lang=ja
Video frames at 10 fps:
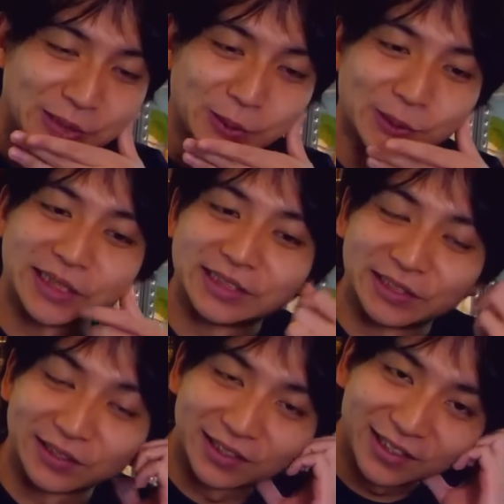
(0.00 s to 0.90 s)
そうなん
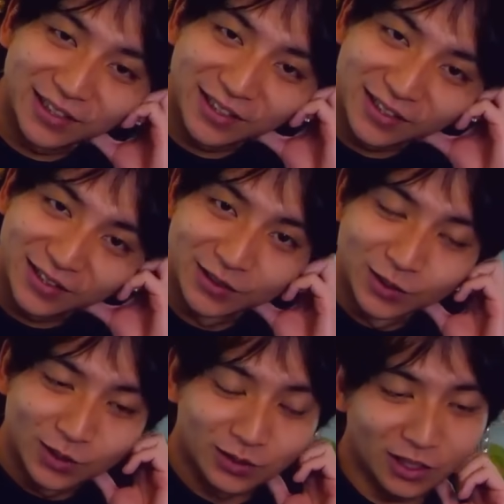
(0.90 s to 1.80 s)
だよな
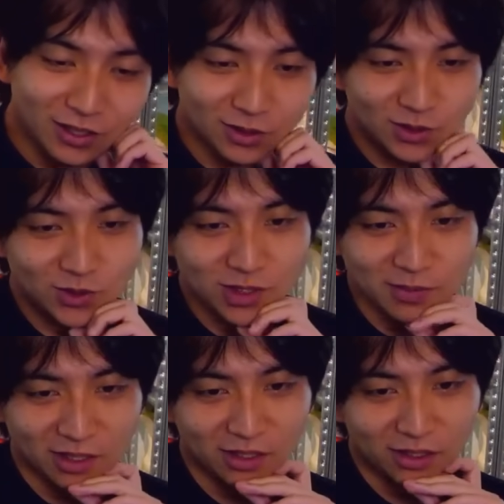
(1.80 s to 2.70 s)
何や、釣り
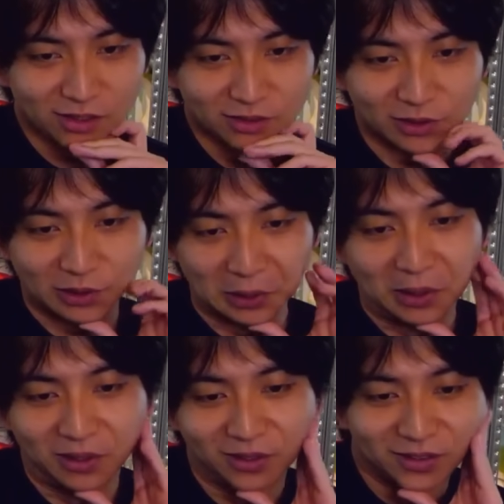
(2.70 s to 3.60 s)
目が、なんか
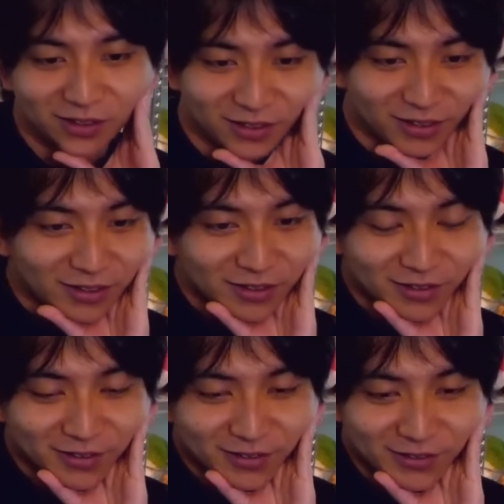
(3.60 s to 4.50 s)
な
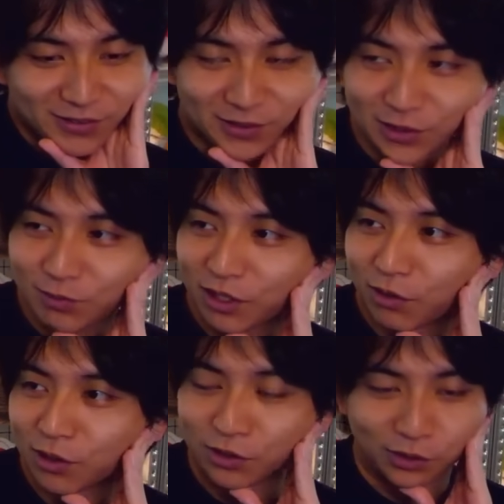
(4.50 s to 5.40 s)
釣り目が
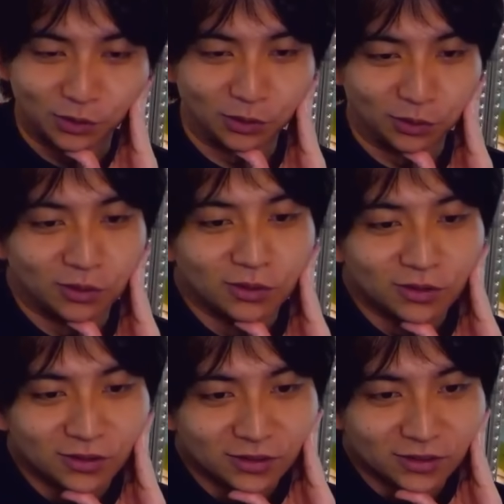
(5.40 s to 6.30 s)
悪いんか、俺の。
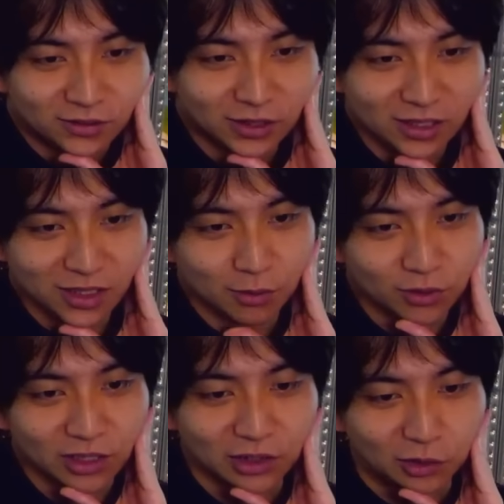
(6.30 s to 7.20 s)
何が問
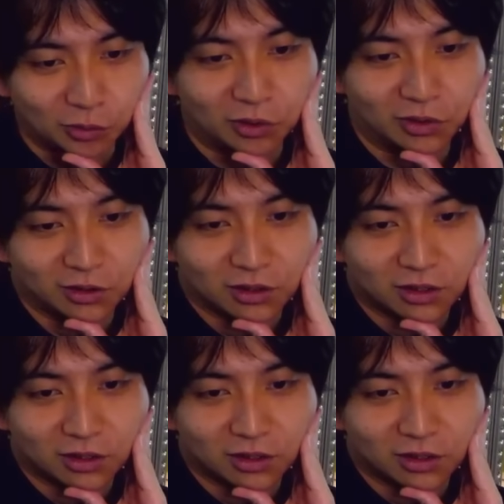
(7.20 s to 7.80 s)
題やと思う